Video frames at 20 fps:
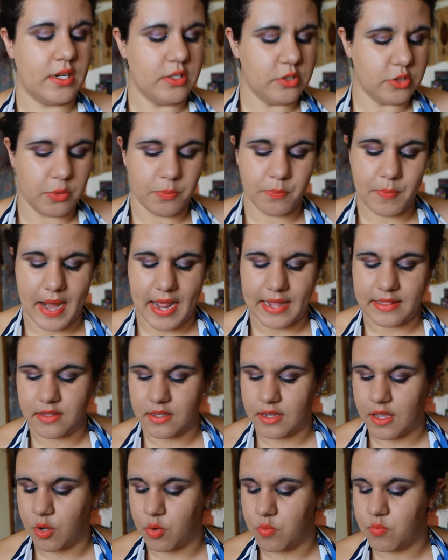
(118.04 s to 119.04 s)
altro brand
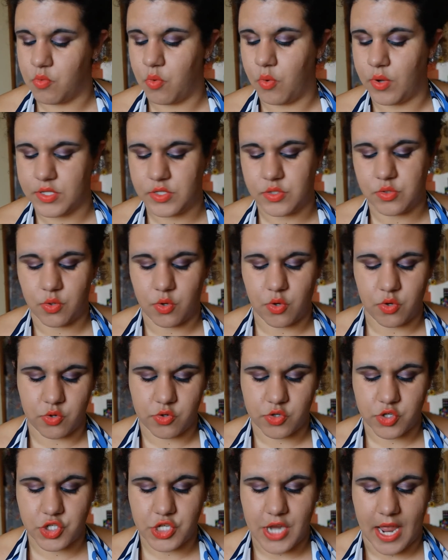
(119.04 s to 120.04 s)
che comunque sto
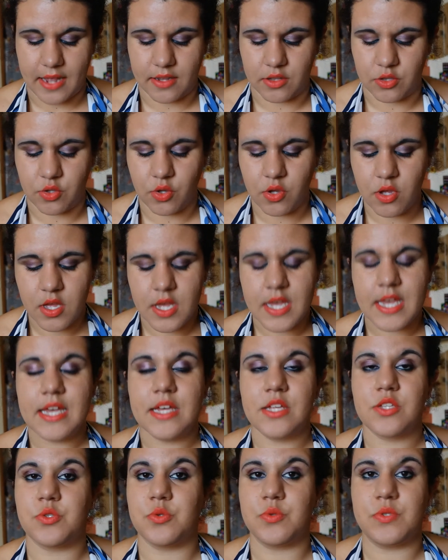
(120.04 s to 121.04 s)
conoscendo
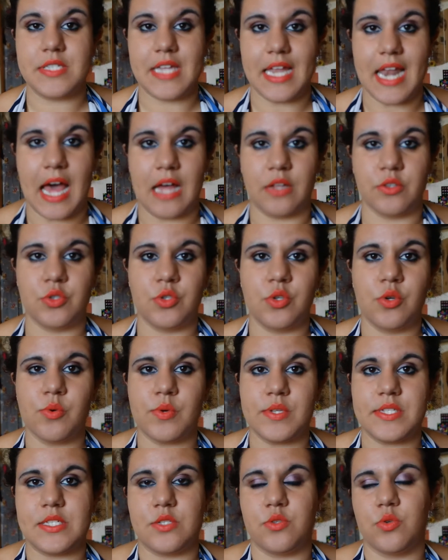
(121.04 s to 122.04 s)
su Zalando,
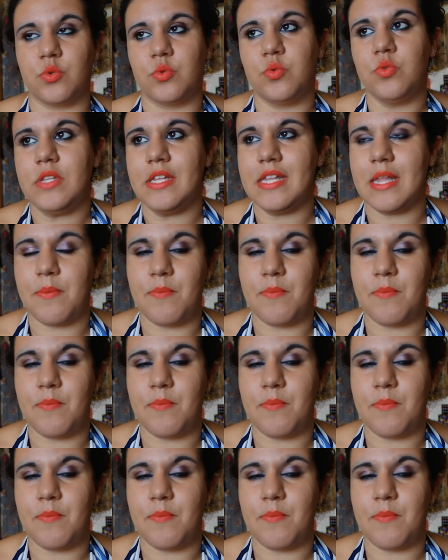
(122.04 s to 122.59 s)
questi sono tutti dei